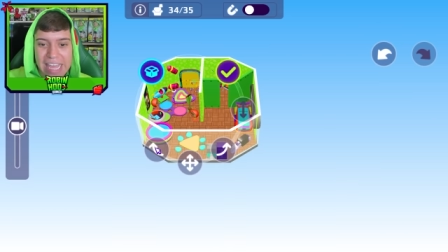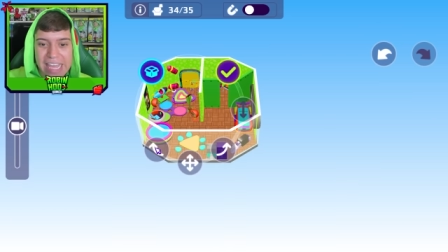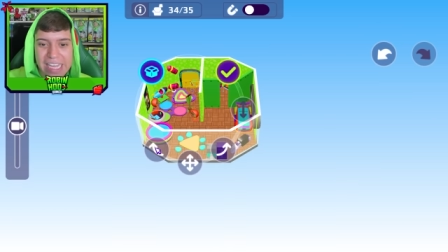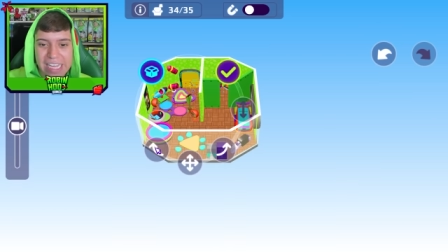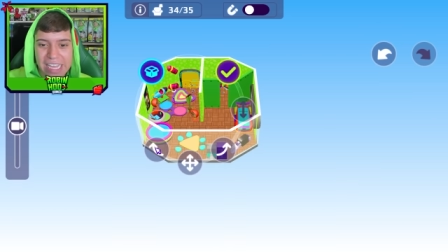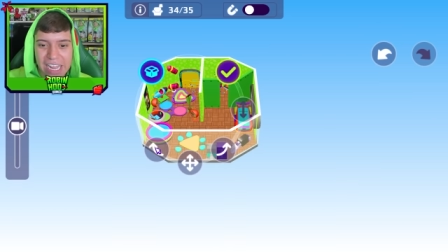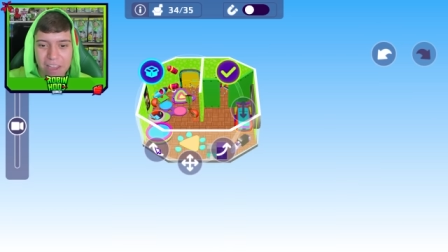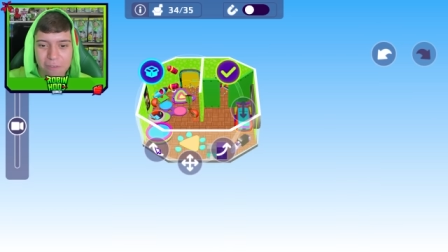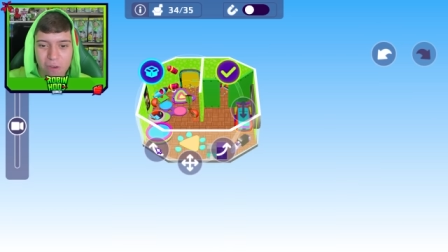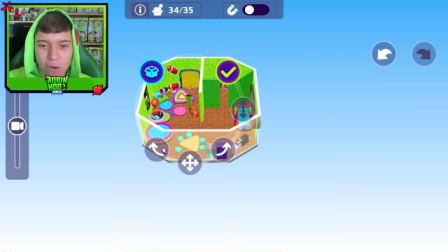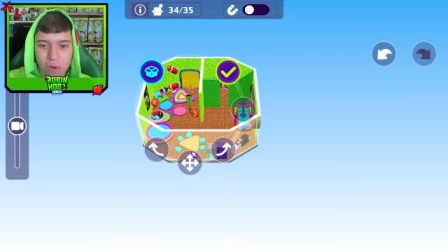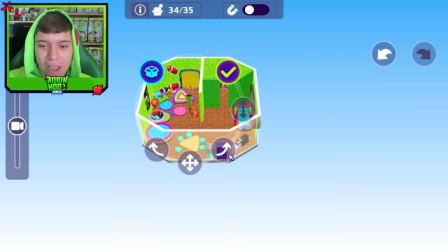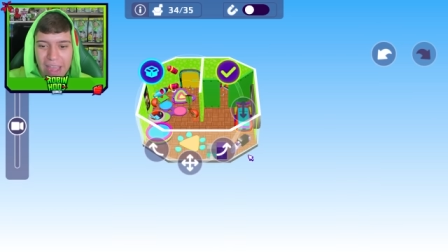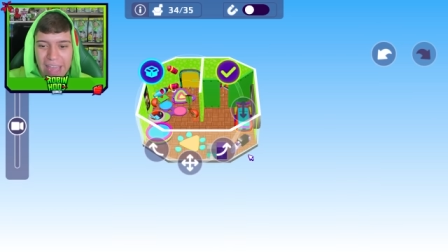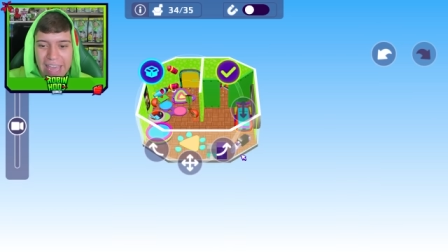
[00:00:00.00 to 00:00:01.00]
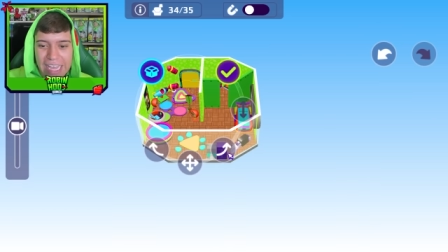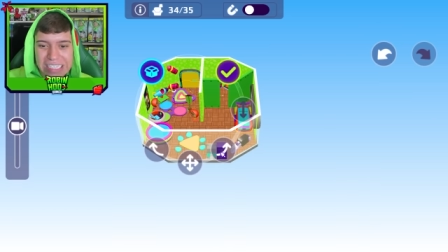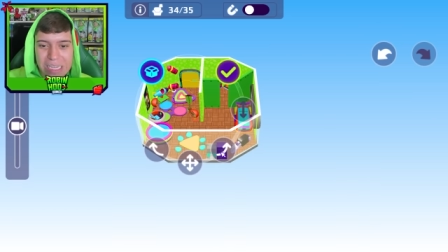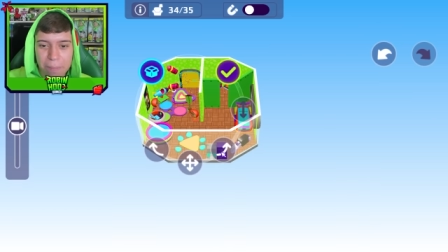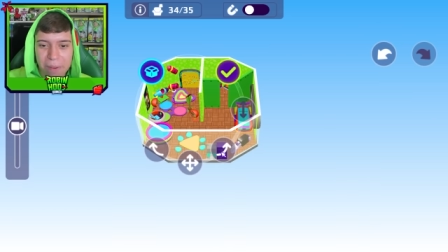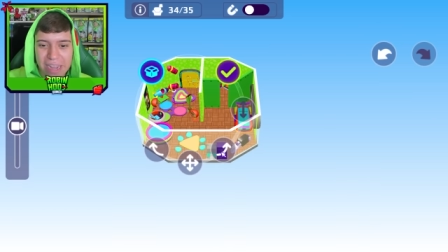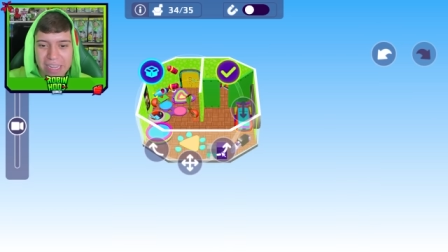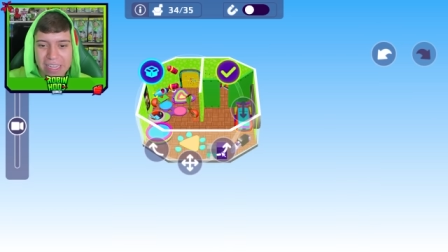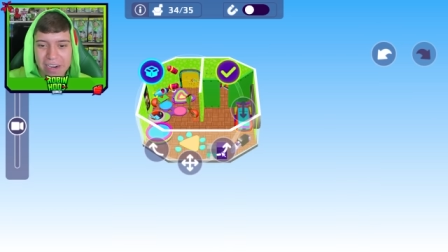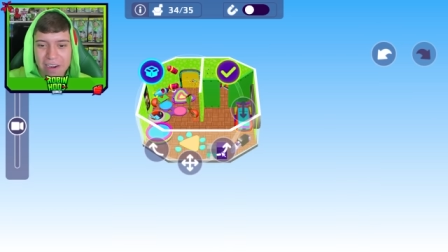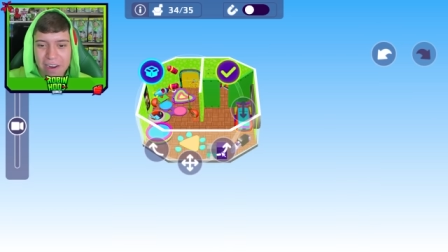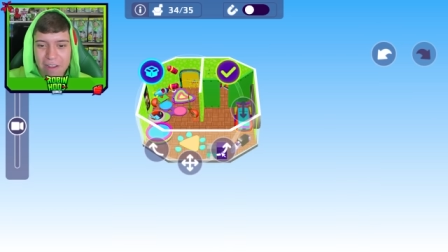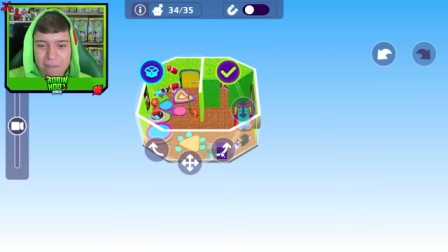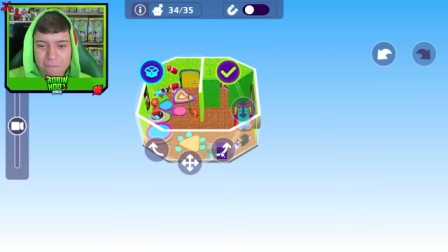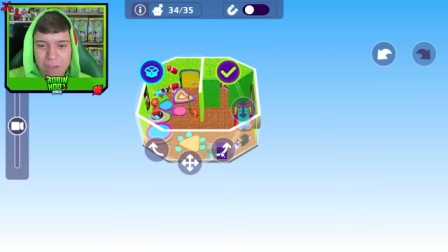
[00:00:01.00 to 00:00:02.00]
incrível! Esse banner
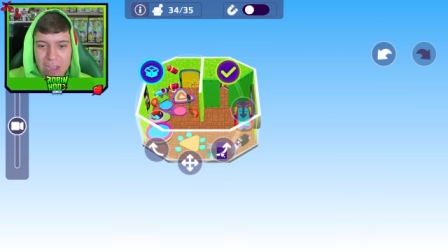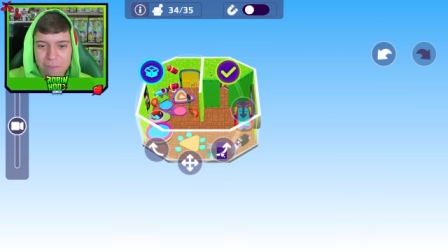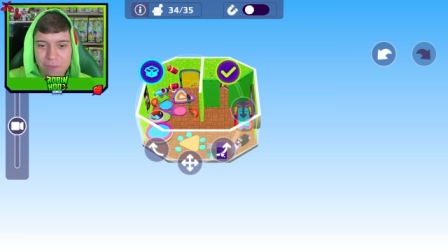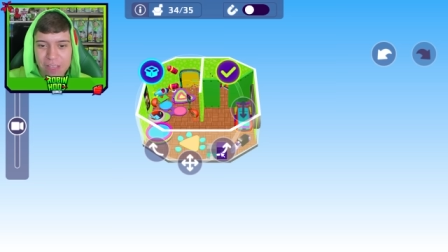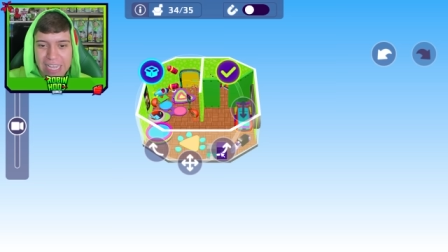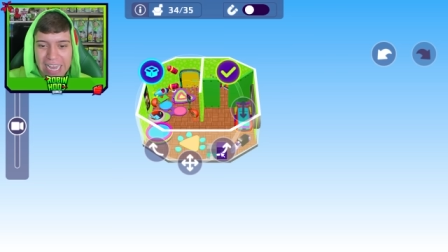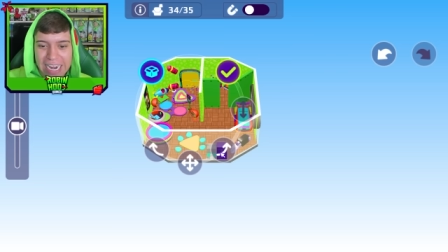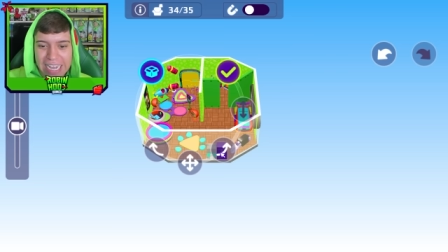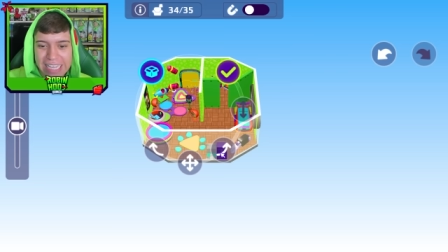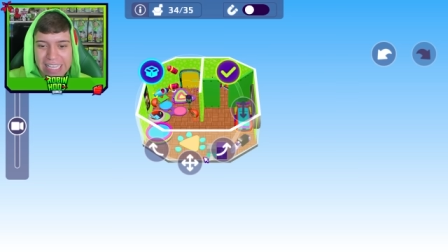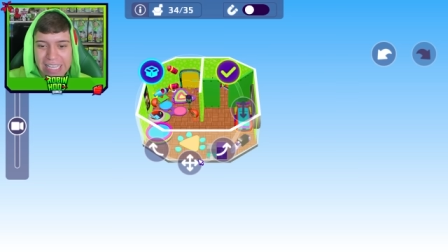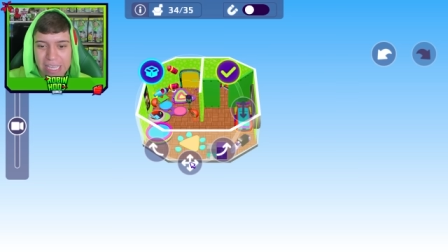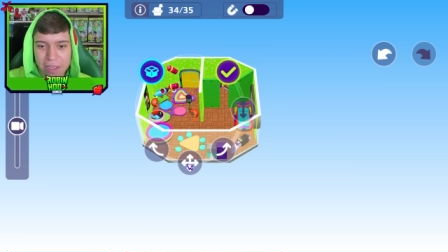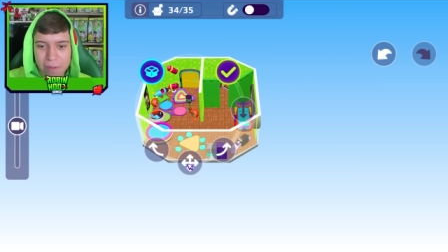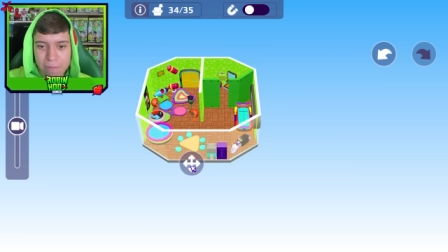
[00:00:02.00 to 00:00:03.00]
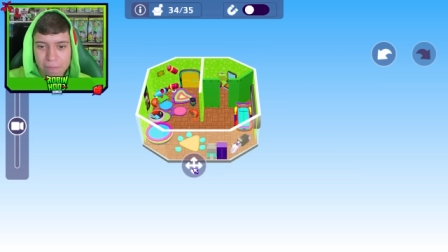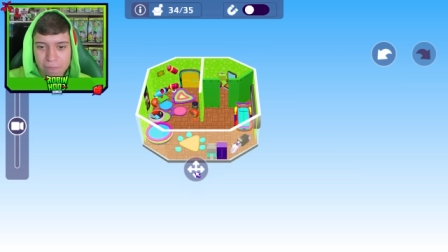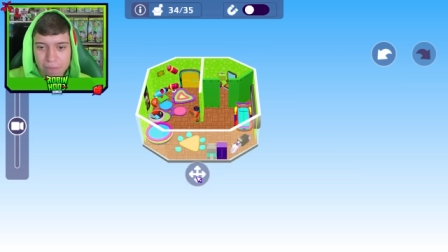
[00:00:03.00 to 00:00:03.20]
vai ficar aqui